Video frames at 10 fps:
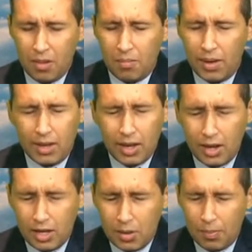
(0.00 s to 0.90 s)
Pai
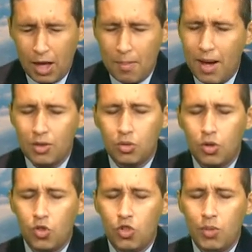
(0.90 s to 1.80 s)
querido e Pai amado,
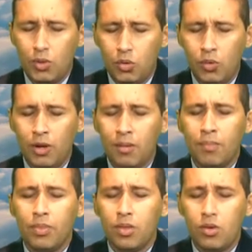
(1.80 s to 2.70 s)
que eu diminua
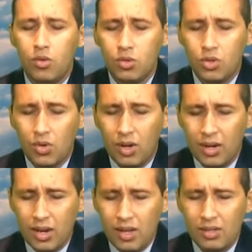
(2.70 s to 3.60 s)
e que o Senhor
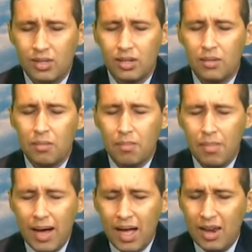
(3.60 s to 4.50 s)
cresça
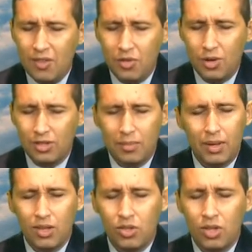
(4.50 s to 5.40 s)

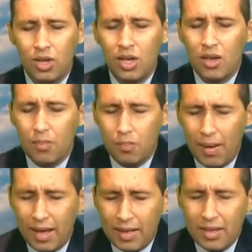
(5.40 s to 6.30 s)
maravilhosamente.
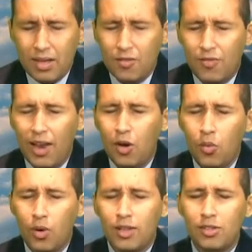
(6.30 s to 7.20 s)
Pai, fala
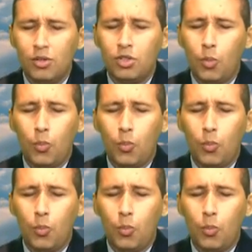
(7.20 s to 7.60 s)
no coração do teu